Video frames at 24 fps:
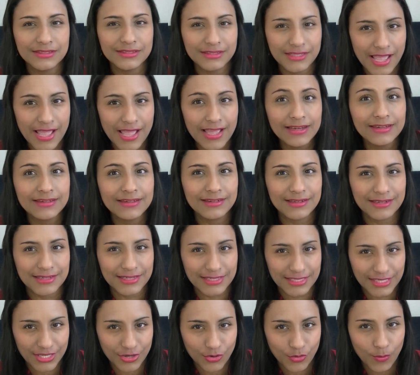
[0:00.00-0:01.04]
tan
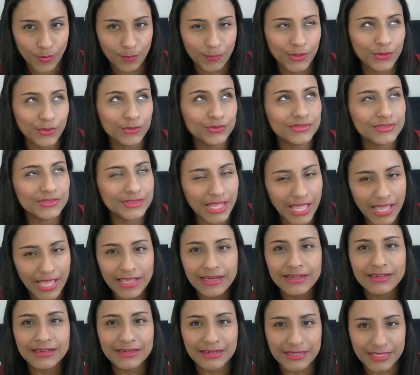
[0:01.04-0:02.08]
rico, pero
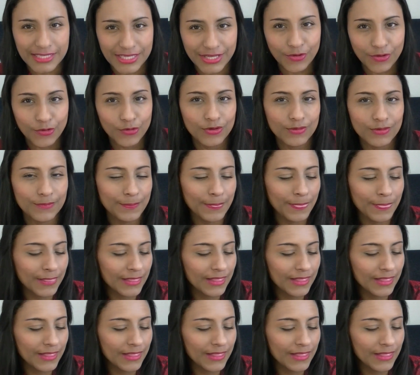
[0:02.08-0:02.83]
tan rico